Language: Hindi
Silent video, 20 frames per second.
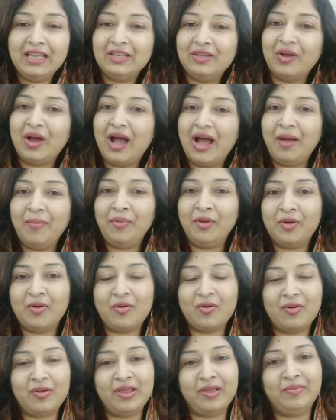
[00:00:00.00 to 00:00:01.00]
तो आप
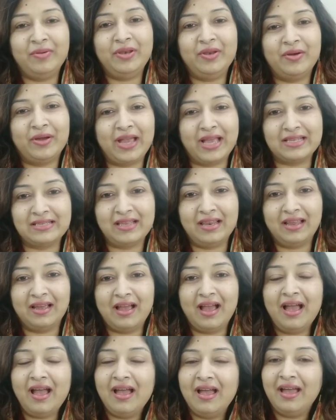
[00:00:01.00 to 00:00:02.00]
लोगों को ये वीडियो कैसा
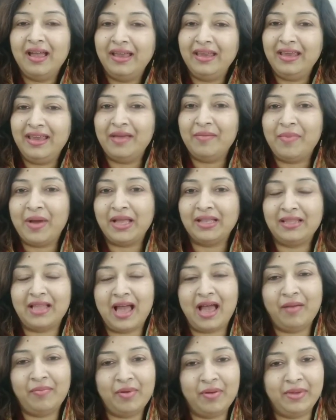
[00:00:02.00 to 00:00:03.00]
लगा ये बात
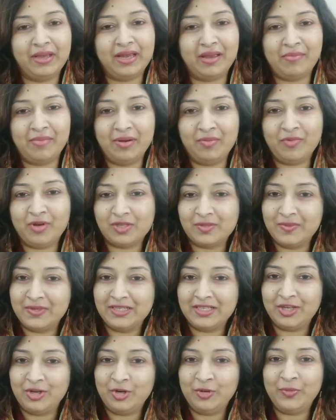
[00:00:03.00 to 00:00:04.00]
आप हमें कमेंट बॉक्स
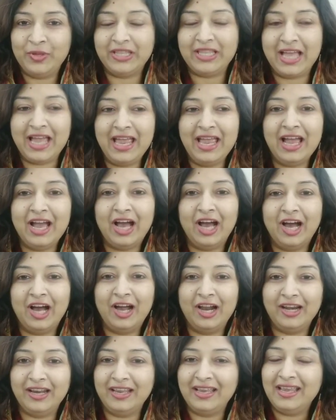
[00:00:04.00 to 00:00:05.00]
में जरूर बताएं
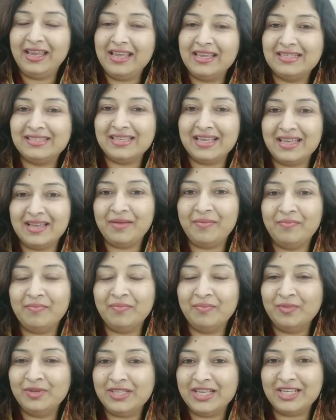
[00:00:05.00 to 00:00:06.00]
और इससे
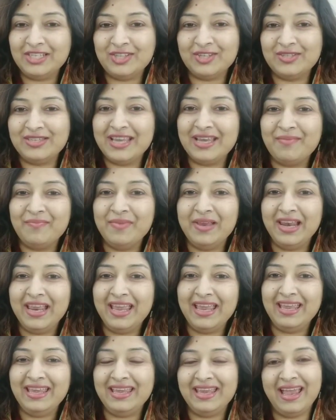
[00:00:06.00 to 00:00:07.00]
मुझे जो सीख
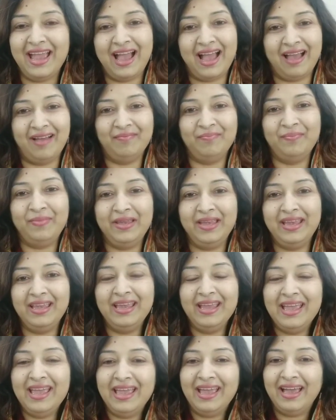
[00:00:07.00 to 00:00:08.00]
मिली ये आप भी
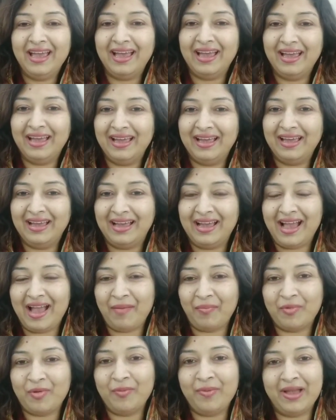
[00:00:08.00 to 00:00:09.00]
आ,
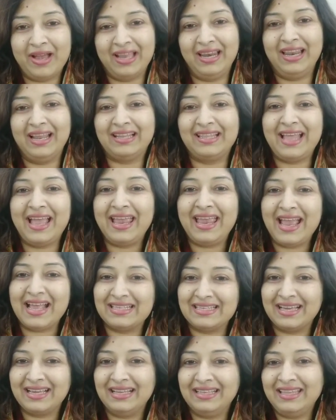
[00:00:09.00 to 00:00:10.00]
आपको भी अगर लगता है कि
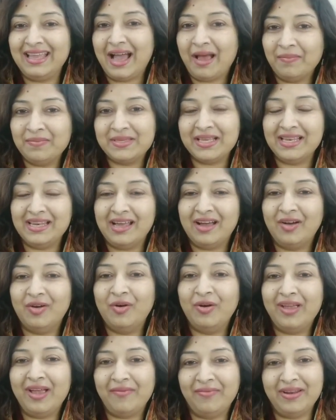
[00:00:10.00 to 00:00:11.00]
ऐसा गलती आपसे ना
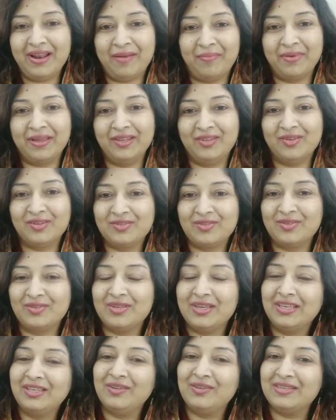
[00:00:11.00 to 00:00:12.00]
हो या फिर आपके दोस्तों
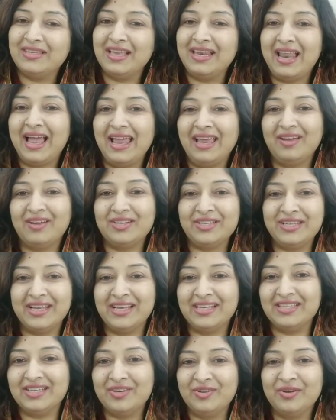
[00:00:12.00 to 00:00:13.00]
से तो इसे लाइक और
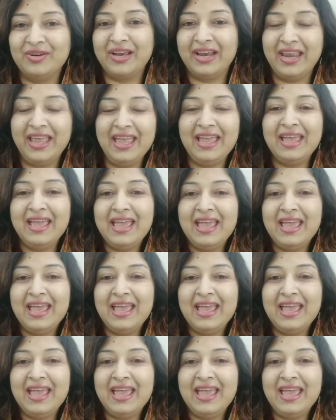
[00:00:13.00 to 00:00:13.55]
शेयर जरूर करें